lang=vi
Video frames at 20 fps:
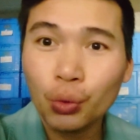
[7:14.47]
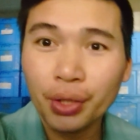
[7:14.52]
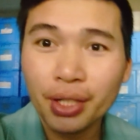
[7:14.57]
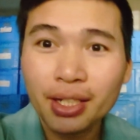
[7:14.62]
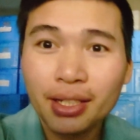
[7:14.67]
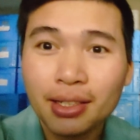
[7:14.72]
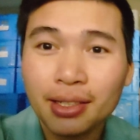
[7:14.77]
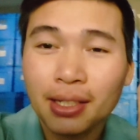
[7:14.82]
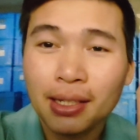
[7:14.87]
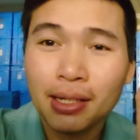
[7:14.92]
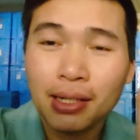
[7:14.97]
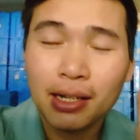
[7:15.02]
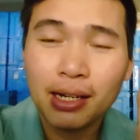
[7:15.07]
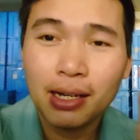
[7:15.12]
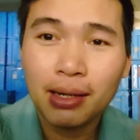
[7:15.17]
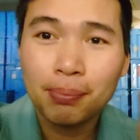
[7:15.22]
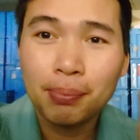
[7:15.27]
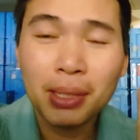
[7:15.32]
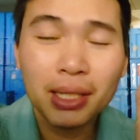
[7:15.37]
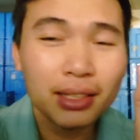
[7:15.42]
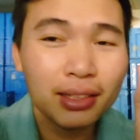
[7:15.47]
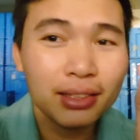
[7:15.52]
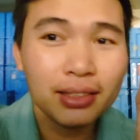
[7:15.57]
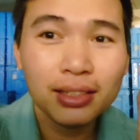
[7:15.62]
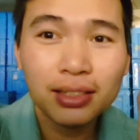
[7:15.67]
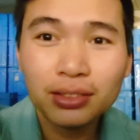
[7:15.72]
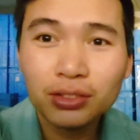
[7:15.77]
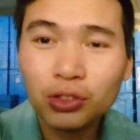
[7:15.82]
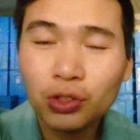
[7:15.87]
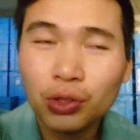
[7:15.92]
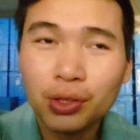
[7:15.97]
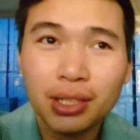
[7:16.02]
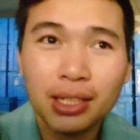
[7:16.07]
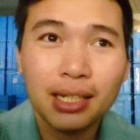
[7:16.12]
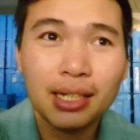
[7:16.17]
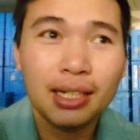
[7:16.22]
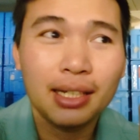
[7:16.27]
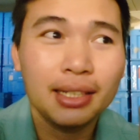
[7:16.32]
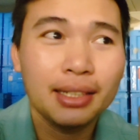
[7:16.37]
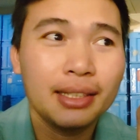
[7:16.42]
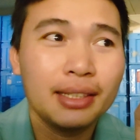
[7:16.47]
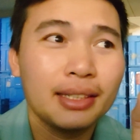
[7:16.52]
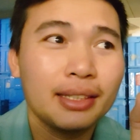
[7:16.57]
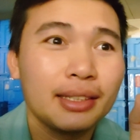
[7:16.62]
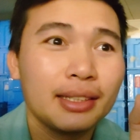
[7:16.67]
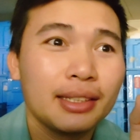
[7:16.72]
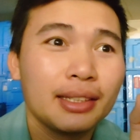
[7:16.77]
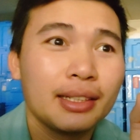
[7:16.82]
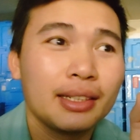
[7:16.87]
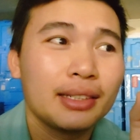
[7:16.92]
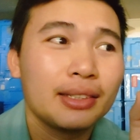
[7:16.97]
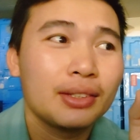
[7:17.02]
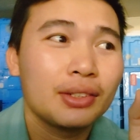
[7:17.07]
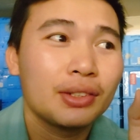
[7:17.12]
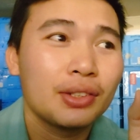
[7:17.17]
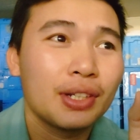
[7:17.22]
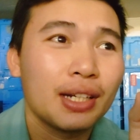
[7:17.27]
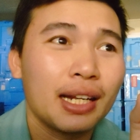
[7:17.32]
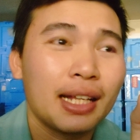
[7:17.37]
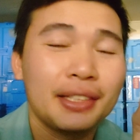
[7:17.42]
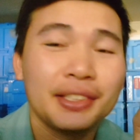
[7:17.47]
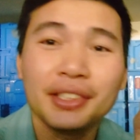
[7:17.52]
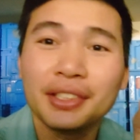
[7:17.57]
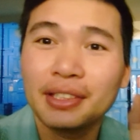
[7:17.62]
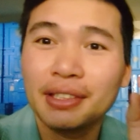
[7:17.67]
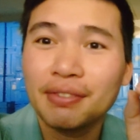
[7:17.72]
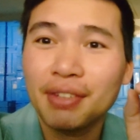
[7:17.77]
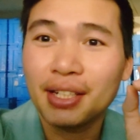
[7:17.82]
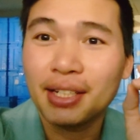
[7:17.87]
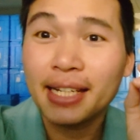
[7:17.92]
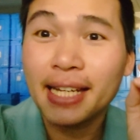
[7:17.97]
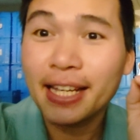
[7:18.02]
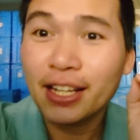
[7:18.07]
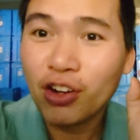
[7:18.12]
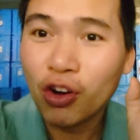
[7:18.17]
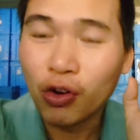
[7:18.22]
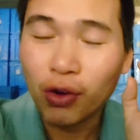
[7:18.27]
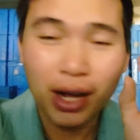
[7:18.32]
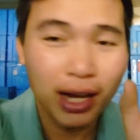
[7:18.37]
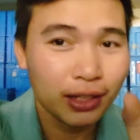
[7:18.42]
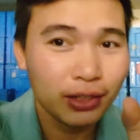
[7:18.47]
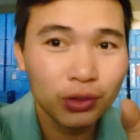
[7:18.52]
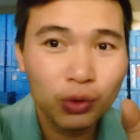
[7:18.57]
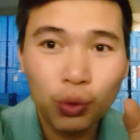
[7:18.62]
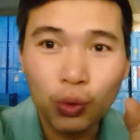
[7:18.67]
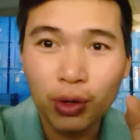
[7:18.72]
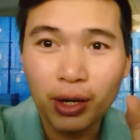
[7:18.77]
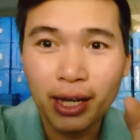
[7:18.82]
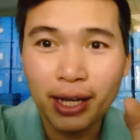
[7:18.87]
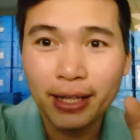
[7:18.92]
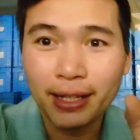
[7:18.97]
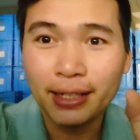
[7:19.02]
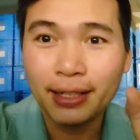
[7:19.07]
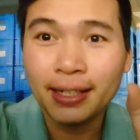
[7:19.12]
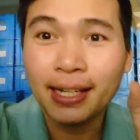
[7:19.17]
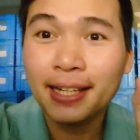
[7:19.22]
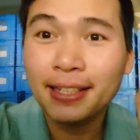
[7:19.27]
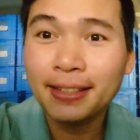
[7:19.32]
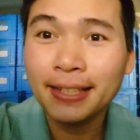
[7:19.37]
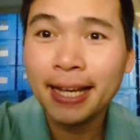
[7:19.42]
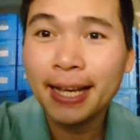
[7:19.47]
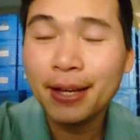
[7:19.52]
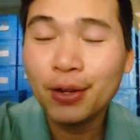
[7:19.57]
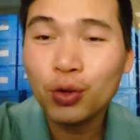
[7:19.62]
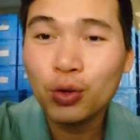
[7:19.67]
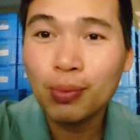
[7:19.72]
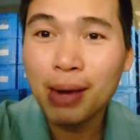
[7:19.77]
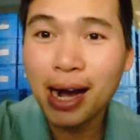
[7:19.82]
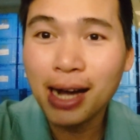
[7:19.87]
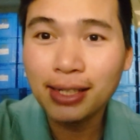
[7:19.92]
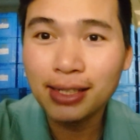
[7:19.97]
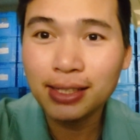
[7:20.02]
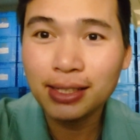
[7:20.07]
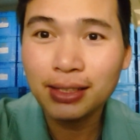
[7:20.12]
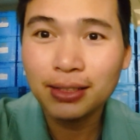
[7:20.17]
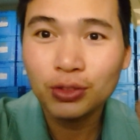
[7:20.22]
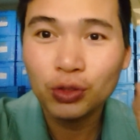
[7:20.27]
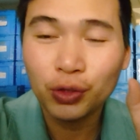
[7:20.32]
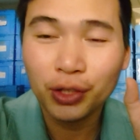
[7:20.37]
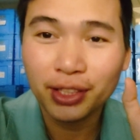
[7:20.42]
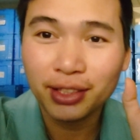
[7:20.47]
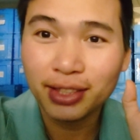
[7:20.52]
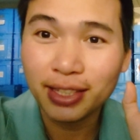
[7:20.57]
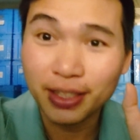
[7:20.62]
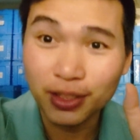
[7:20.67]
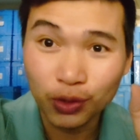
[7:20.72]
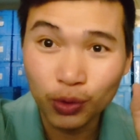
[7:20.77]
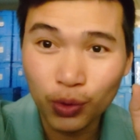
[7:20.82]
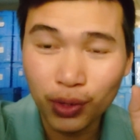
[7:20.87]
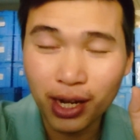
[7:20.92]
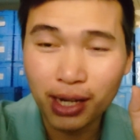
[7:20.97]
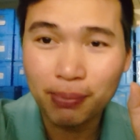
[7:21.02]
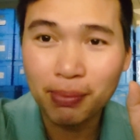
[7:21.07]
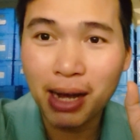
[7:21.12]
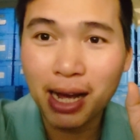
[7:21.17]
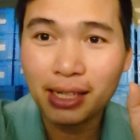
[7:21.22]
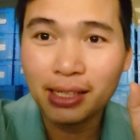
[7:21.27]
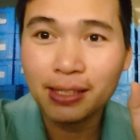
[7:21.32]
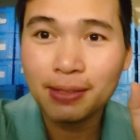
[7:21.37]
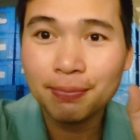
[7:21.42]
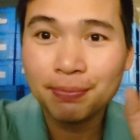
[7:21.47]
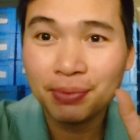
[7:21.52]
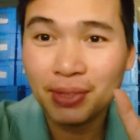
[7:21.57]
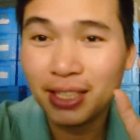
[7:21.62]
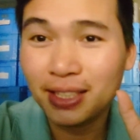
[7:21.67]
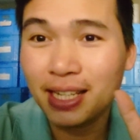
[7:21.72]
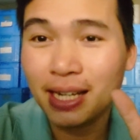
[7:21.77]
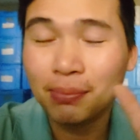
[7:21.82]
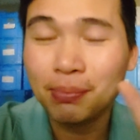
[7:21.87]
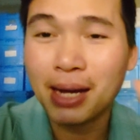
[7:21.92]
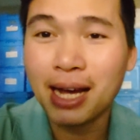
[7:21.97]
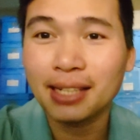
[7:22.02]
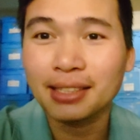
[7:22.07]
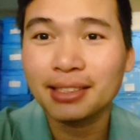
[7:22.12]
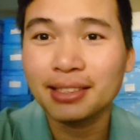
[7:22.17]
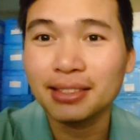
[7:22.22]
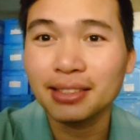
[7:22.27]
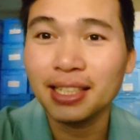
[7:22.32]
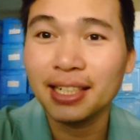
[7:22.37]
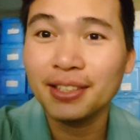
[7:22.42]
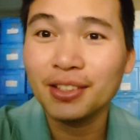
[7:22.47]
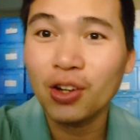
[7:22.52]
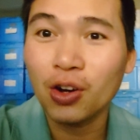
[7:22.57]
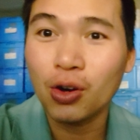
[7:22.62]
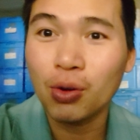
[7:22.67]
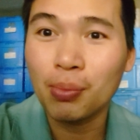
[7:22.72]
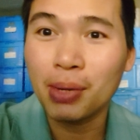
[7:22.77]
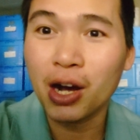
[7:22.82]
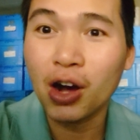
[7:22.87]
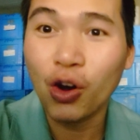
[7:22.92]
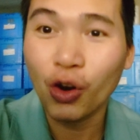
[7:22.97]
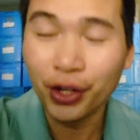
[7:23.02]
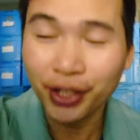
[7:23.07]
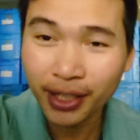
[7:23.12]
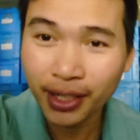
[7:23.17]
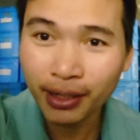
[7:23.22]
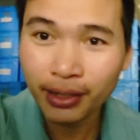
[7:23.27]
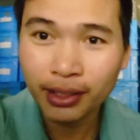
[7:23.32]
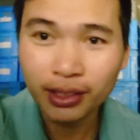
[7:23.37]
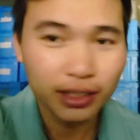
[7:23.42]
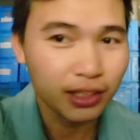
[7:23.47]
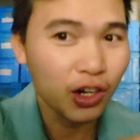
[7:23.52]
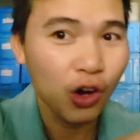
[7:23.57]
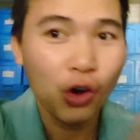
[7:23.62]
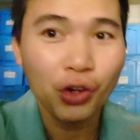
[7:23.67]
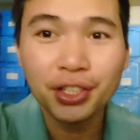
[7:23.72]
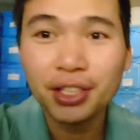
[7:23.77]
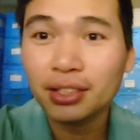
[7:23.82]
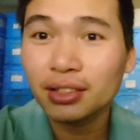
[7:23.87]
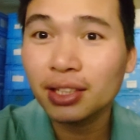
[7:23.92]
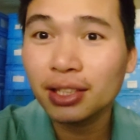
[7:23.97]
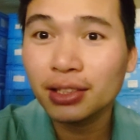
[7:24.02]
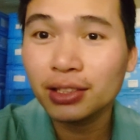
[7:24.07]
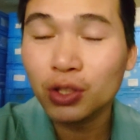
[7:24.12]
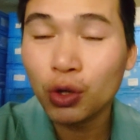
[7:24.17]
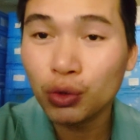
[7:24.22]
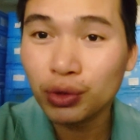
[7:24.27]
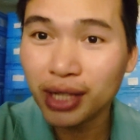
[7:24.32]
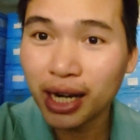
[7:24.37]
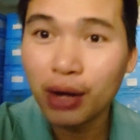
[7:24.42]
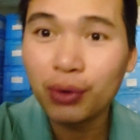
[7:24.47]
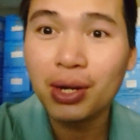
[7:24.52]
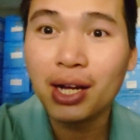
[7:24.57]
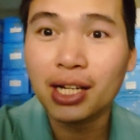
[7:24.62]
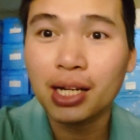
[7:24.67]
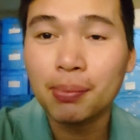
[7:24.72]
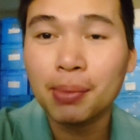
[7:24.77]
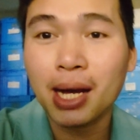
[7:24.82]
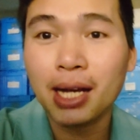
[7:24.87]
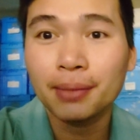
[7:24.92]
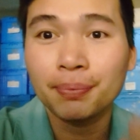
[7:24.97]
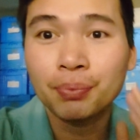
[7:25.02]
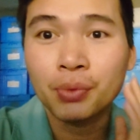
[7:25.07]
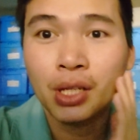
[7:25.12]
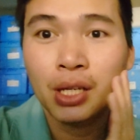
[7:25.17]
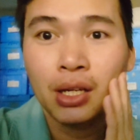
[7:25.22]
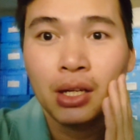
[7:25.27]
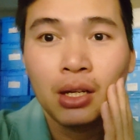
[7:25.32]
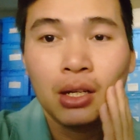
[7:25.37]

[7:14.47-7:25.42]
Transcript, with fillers: Rồi á, à, mức lương rồi là Rồi là những cái vấn đề khó khăn của cái ngành nghề của bạn á, rồi cái tình của các bạn á, thì các bạn cứ lên đó mà hỏi nha, cứ hỏi nhiệt tình, không sao cả các bạn.